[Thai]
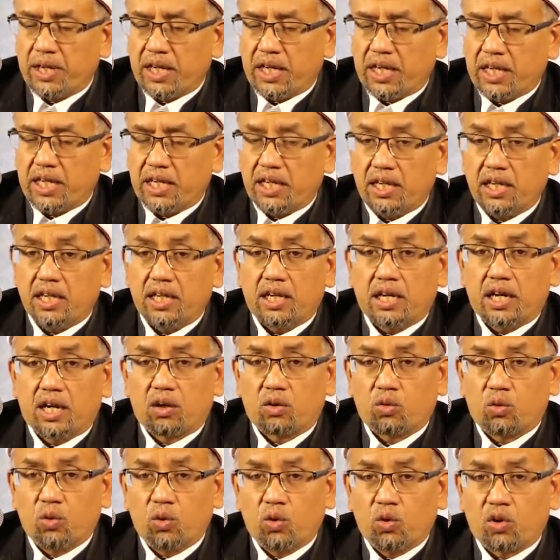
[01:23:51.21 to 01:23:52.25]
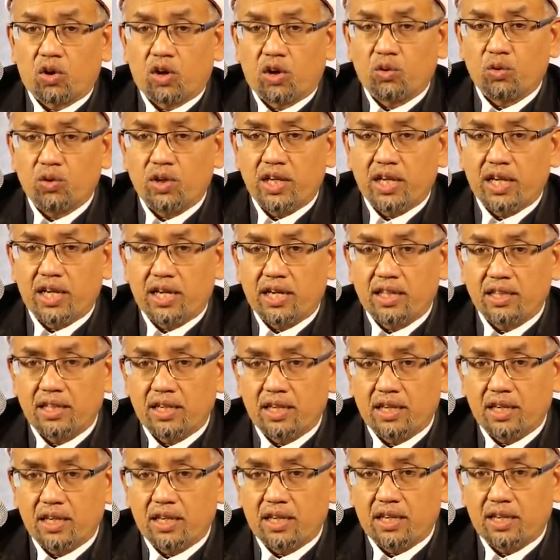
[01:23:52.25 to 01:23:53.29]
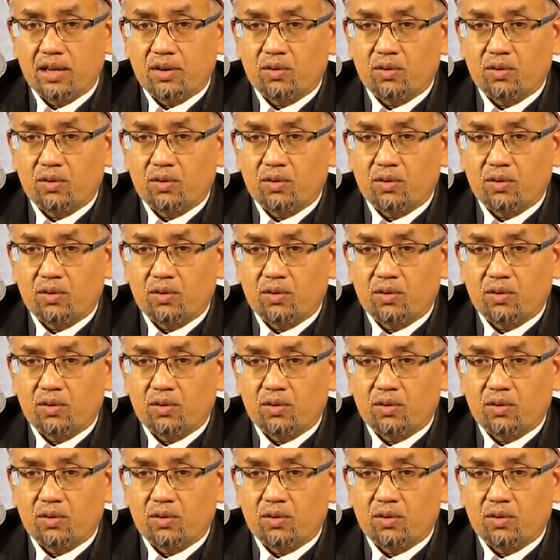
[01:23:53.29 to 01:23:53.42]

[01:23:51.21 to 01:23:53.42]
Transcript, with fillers: เพียงแค่นี้อักูลุกอลีฮะดะ